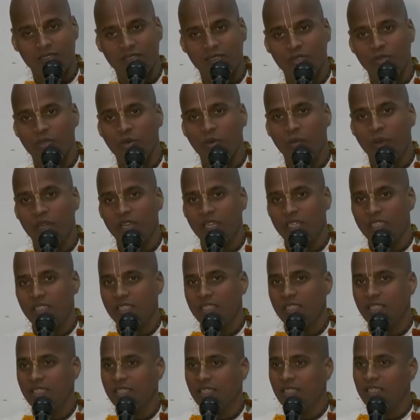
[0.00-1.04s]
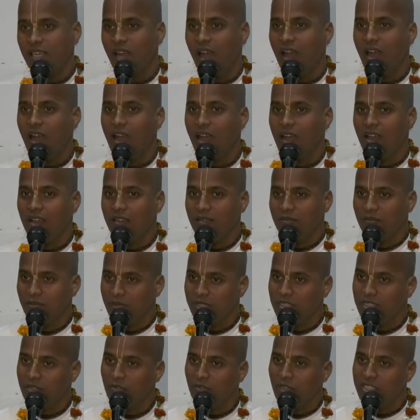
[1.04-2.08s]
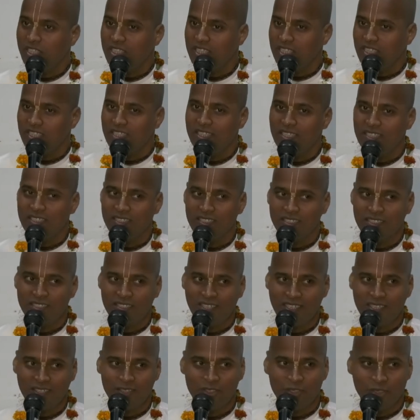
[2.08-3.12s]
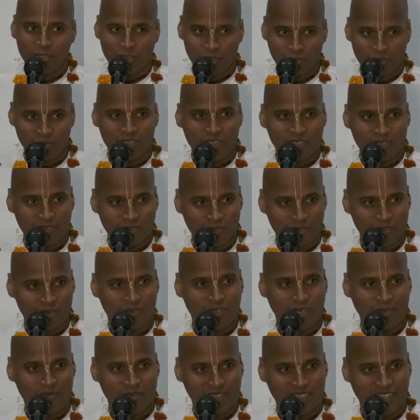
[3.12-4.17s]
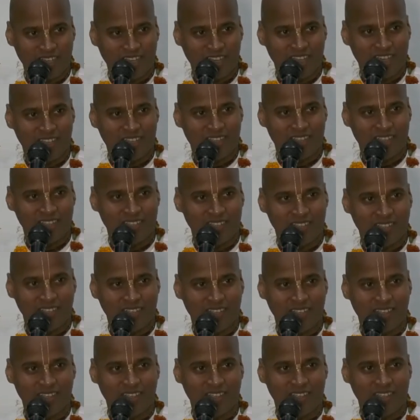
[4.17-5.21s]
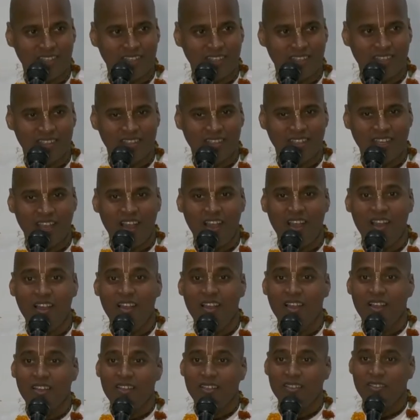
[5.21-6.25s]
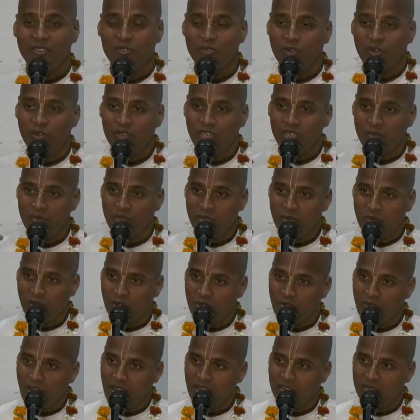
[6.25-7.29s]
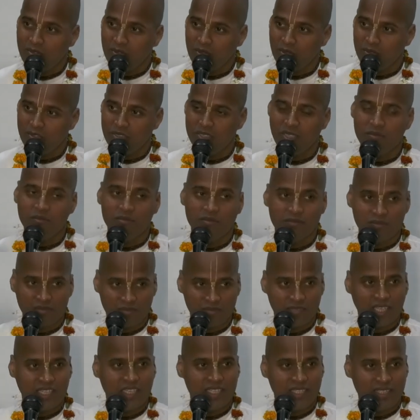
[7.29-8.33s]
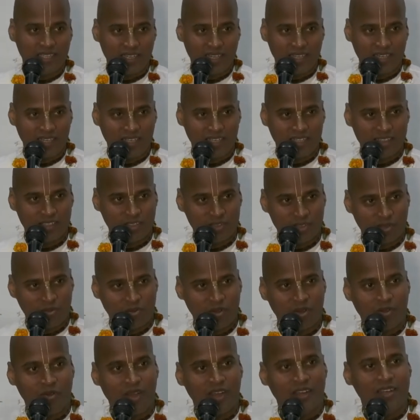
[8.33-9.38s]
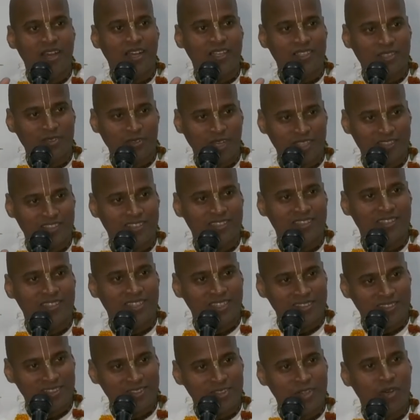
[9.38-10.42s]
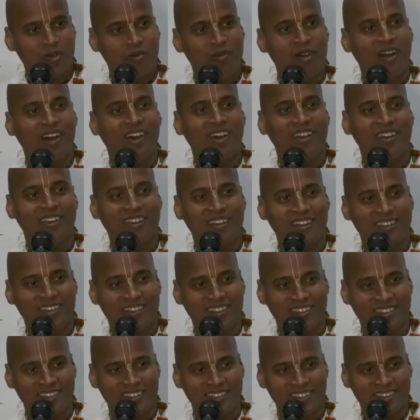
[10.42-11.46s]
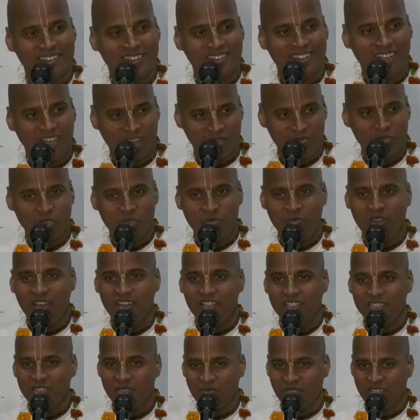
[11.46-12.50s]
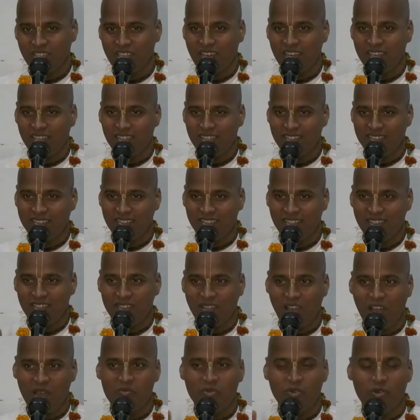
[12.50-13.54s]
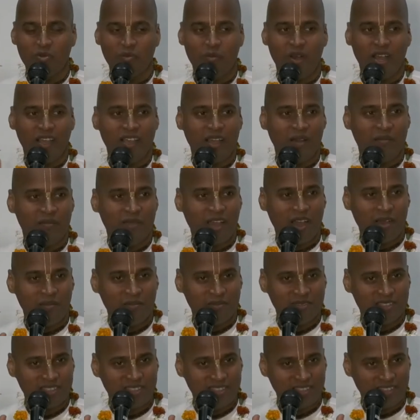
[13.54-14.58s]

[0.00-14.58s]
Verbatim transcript: तो परीक्षित का भी वही स्टेटस है जो सुखदेव गोस्वामी का है क्या कि उन्होंने भी भगवान को जब नहीं निकल रहे थे तो भगवान ने आश्वासन दिया निकलो बाहर हम तुम्हारी जिम्मेदारी लेते हैं आपको माया व्याप्त